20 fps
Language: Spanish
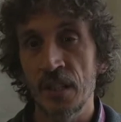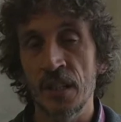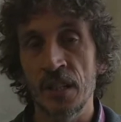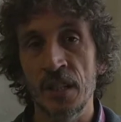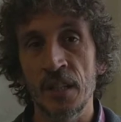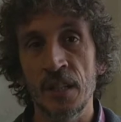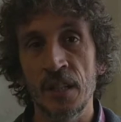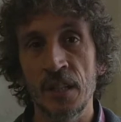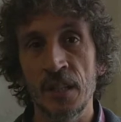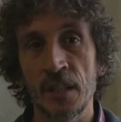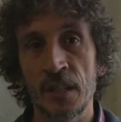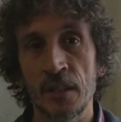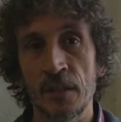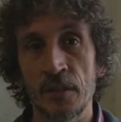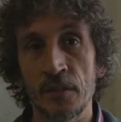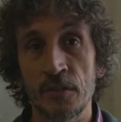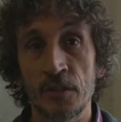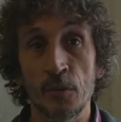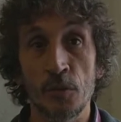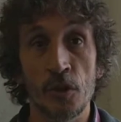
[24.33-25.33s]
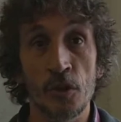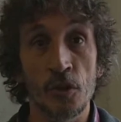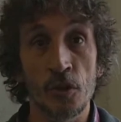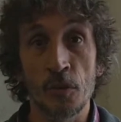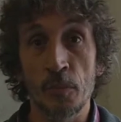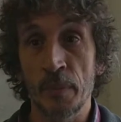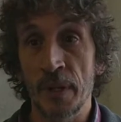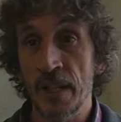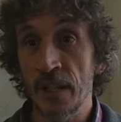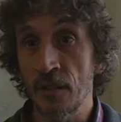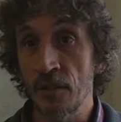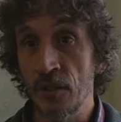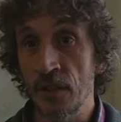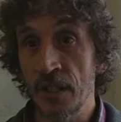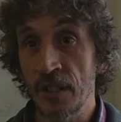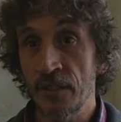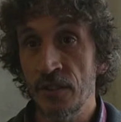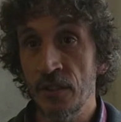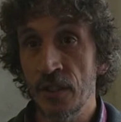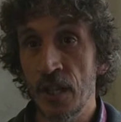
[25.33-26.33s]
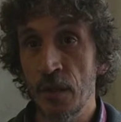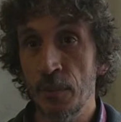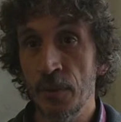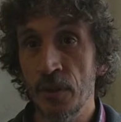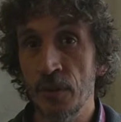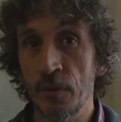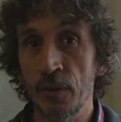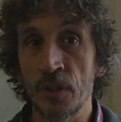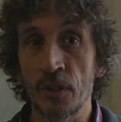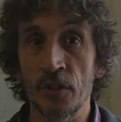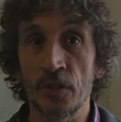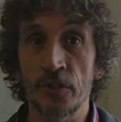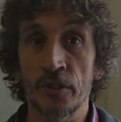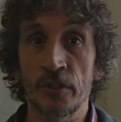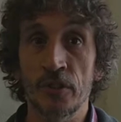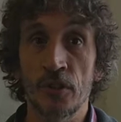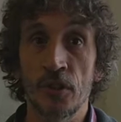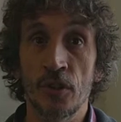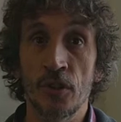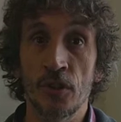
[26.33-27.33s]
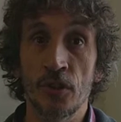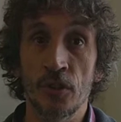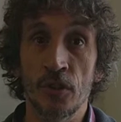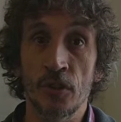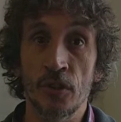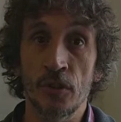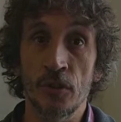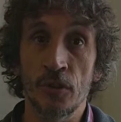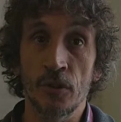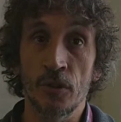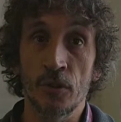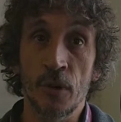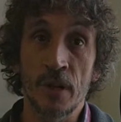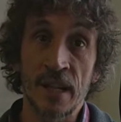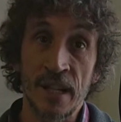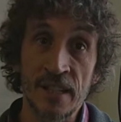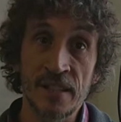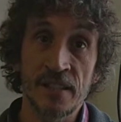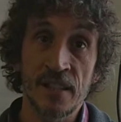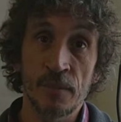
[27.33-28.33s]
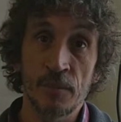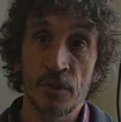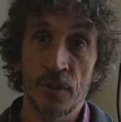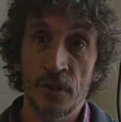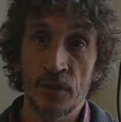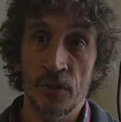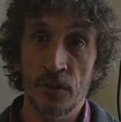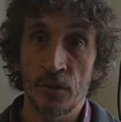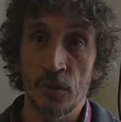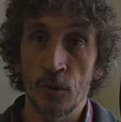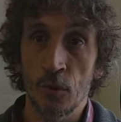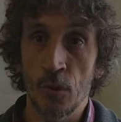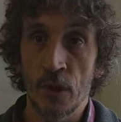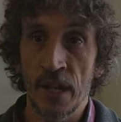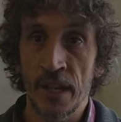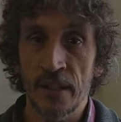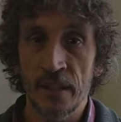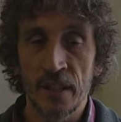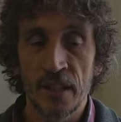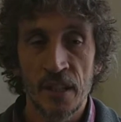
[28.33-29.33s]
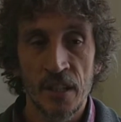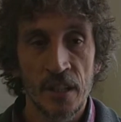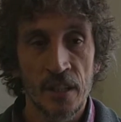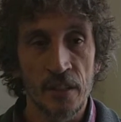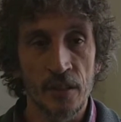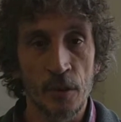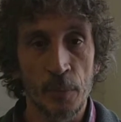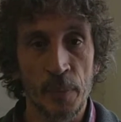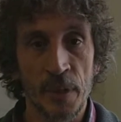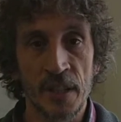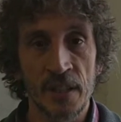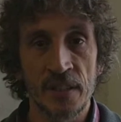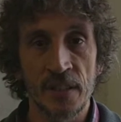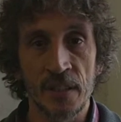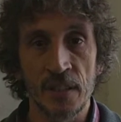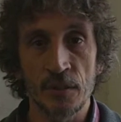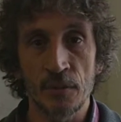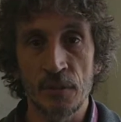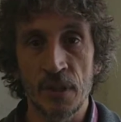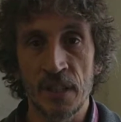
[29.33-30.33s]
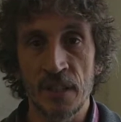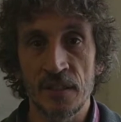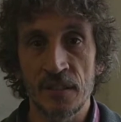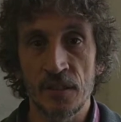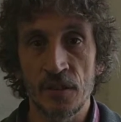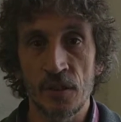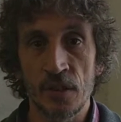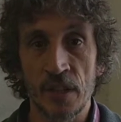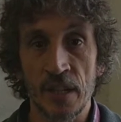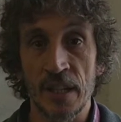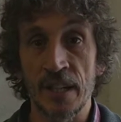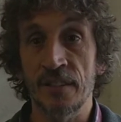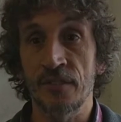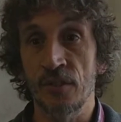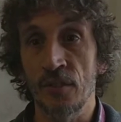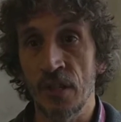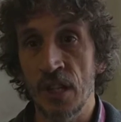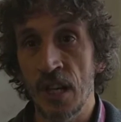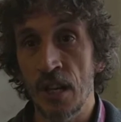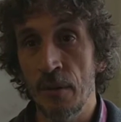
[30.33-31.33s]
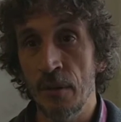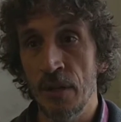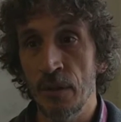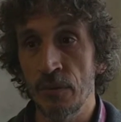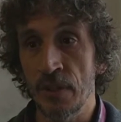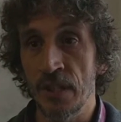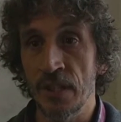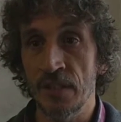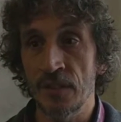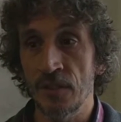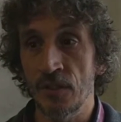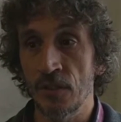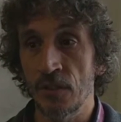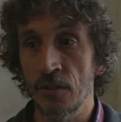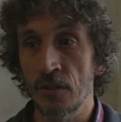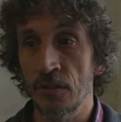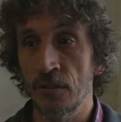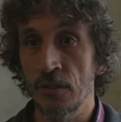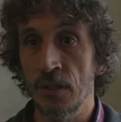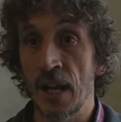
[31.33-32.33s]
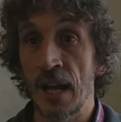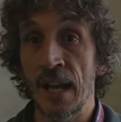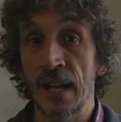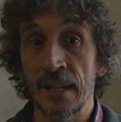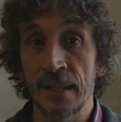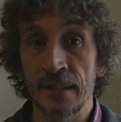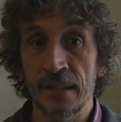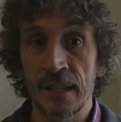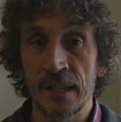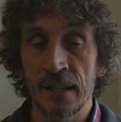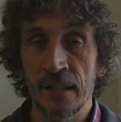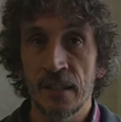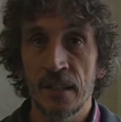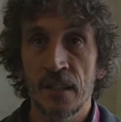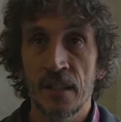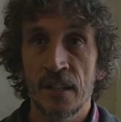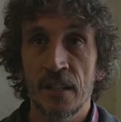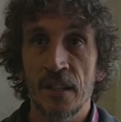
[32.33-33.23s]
eh, si uno lo compara con lo nacional, pero bueno, nosotros lo, analizamos desde otro lugar, nos parece que es una adhesión razonable, una adhesión alta,